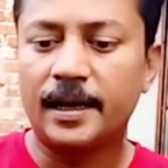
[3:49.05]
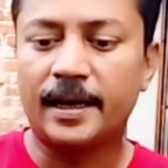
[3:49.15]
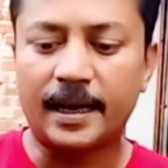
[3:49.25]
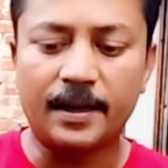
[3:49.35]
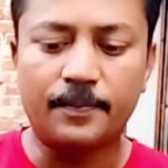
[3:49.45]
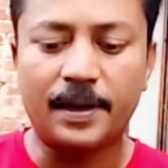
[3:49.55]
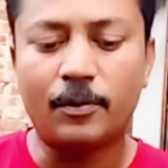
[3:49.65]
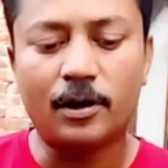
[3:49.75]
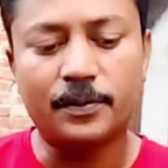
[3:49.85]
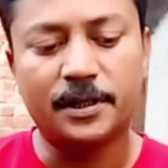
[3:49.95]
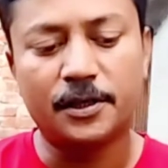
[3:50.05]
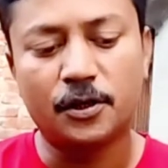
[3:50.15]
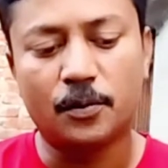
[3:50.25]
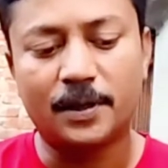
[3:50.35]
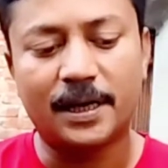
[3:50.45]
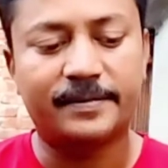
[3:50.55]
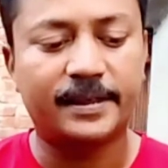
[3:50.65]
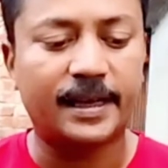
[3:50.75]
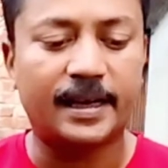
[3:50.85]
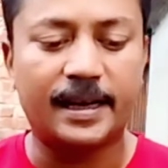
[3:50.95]
এখানে ব্যবহার বিধির নিয়মটা আছে
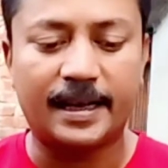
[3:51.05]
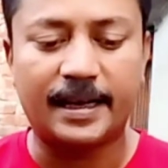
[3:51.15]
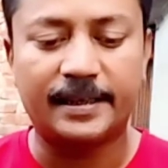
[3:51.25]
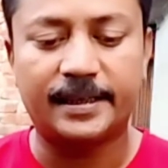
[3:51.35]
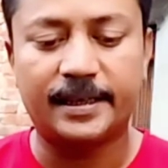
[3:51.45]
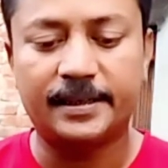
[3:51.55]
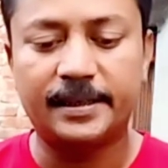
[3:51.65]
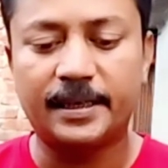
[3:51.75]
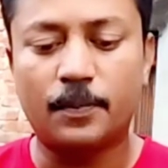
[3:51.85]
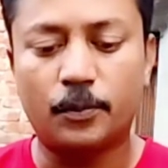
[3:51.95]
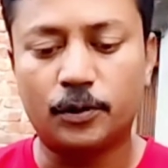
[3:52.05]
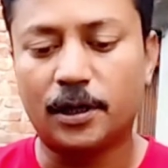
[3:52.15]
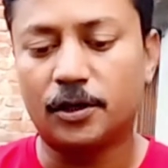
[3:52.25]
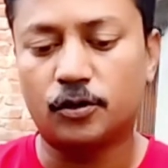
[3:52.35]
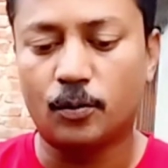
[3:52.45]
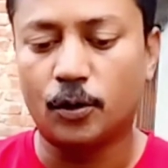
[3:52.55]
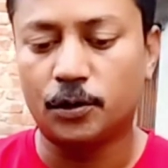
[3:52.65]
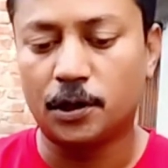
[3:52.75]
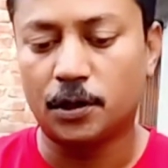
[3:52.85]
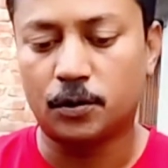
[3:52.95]
দেখেন লেখা আছে টিকা প্রদানের সময়
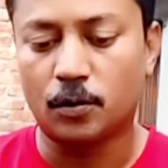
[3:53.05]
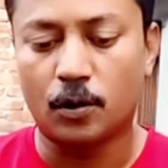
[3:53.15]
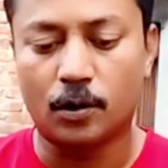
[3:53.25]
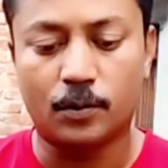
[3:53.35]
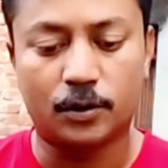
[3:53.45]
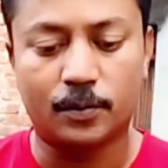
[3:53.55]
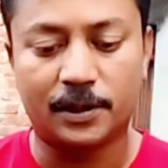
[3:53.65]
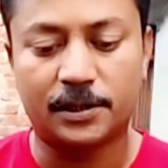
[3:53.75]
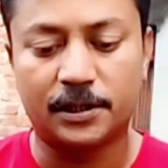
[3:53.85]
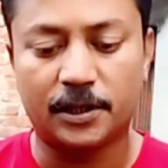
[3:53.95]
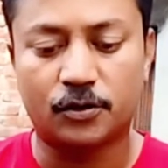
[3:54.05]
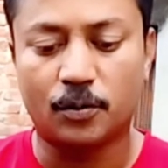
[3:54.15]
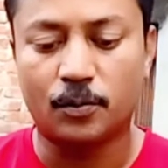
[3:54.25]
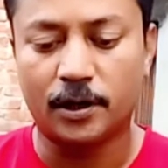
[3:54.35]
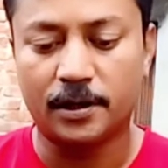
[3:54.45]
অতিরিক্ত গরম অথবা শীতের সময়